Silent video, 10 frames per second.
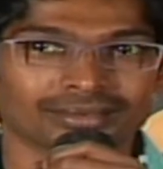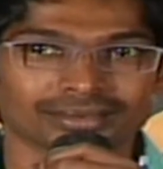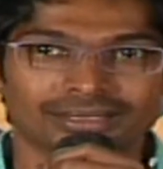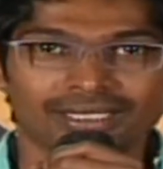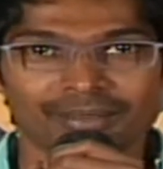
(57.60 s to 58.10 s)

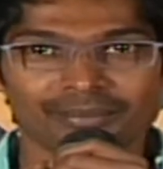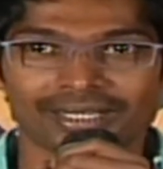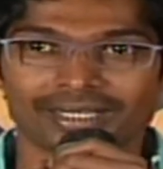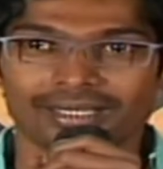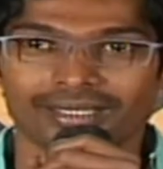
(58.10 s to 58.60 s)
చిన్ని
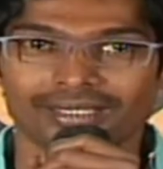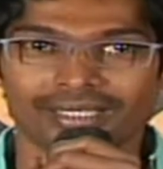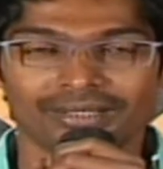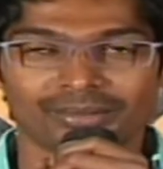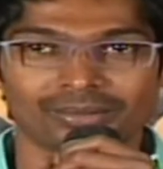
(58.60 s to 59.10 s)
మరి
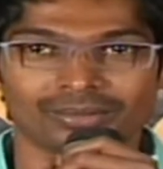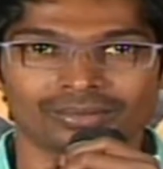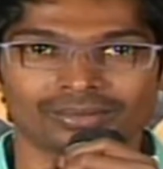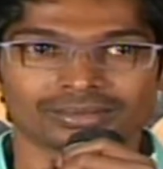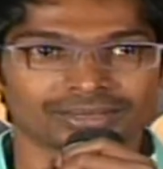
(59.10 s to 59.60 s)
నేను
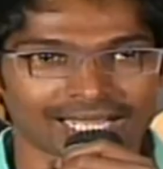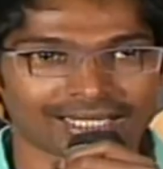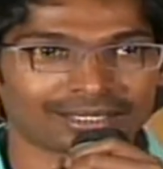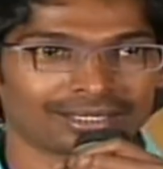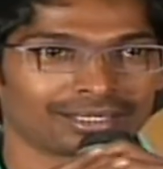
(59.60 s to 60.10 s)

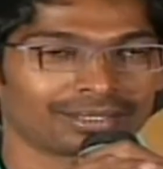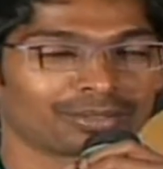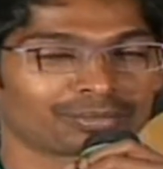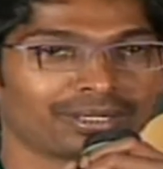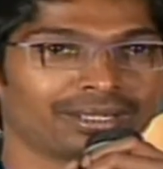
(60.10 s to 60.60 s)
చాలా
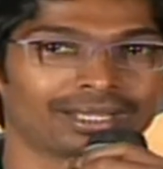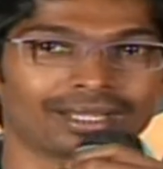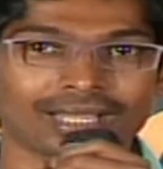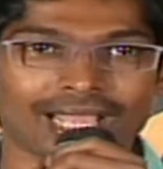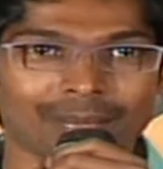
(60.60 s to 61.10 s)
హీరో ఫ్రెండ్గా
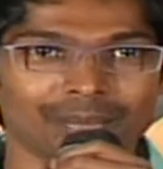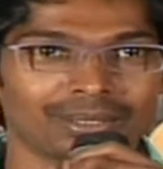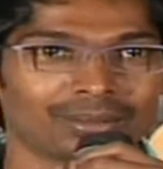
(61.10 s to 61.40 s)
హ్యాపీగా